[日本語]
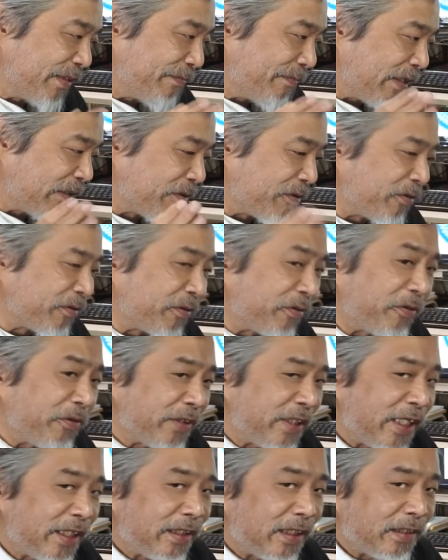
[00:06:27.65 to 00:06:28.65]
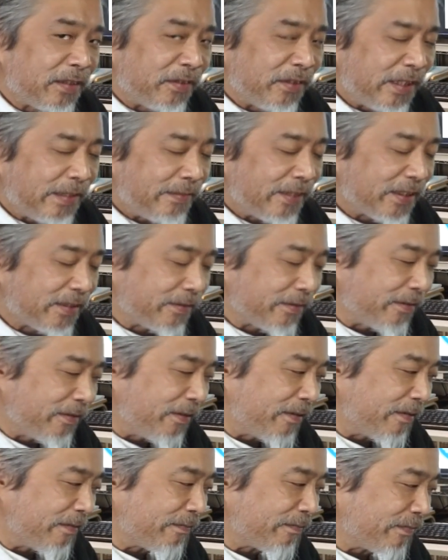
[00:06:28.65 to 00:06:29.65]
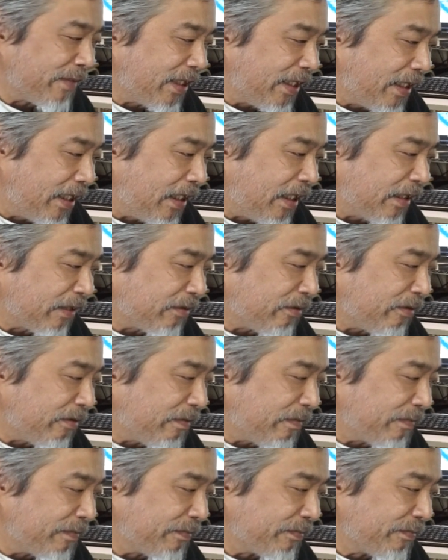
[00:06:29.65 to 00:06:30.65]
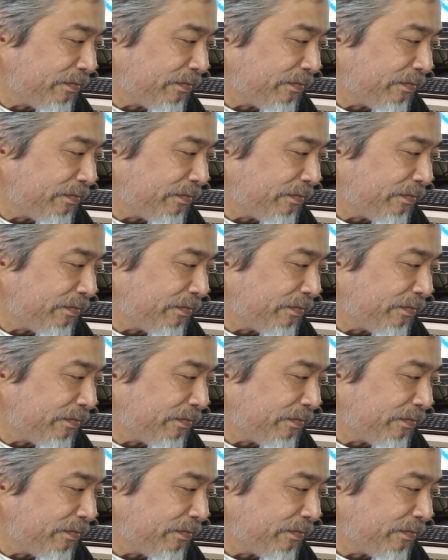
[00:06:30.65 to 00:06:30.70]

まあそこどこでやったと言いますと、あの